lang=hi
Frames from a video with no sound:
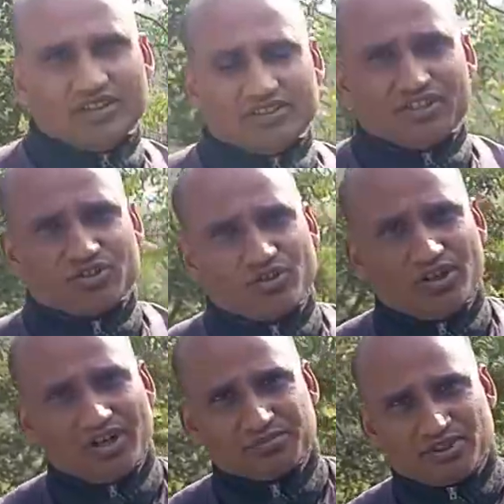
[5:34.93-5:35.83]
दर्शकों
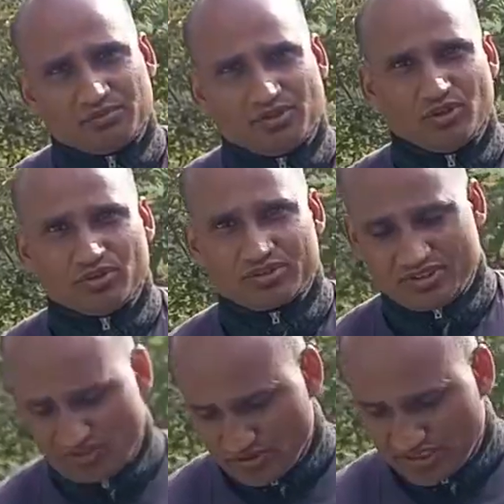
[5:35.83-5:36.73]
आप सब लोग
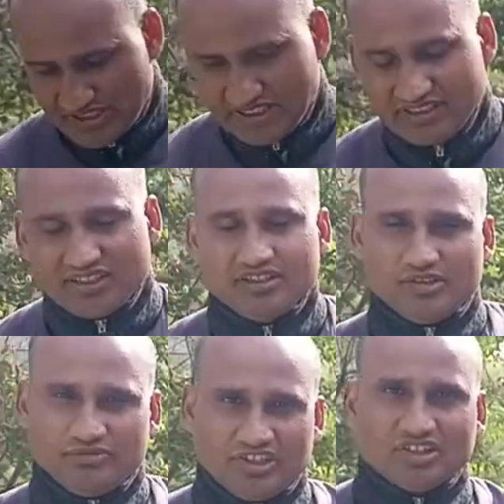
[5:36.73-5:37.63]
जो हैं इनकी
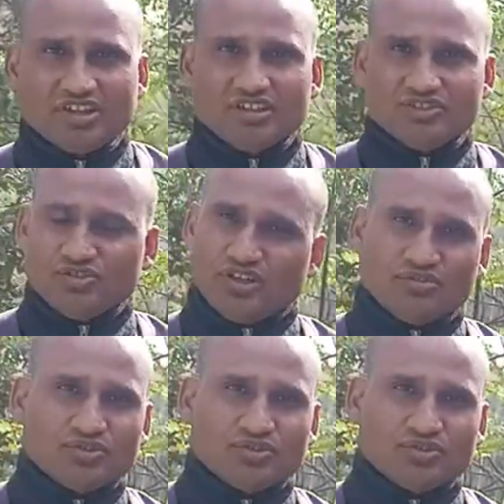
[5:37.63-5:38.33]
व्यथा जो है